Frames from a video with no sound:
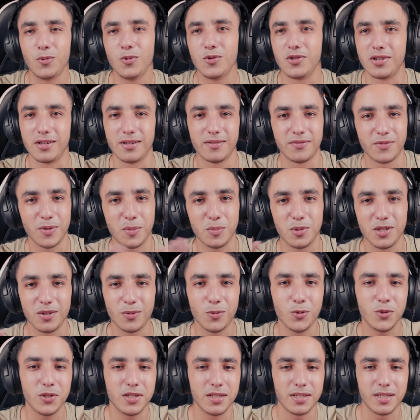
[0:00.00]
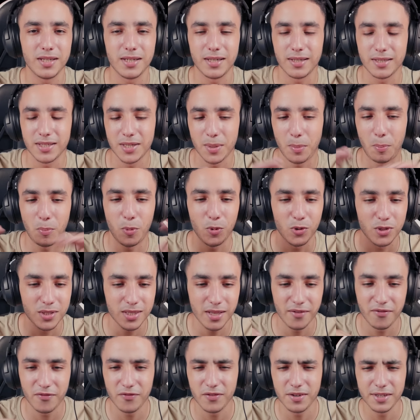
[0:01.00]
كلشي فهمتي كلشي شي كتي
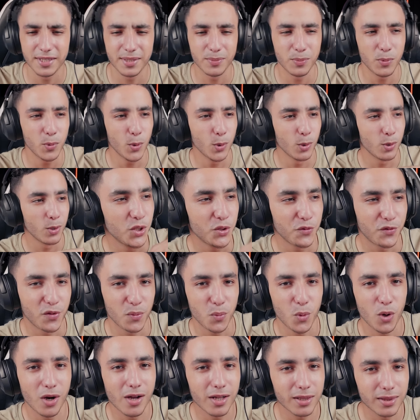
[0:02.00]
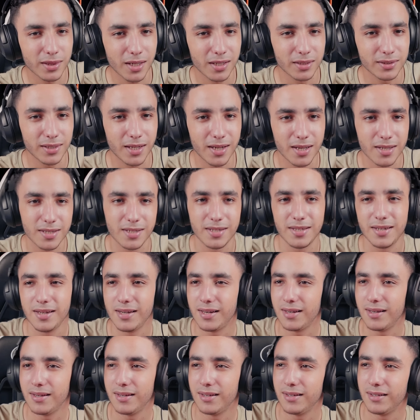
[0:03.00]
بوست في فيسبوك شوف المخططات ديال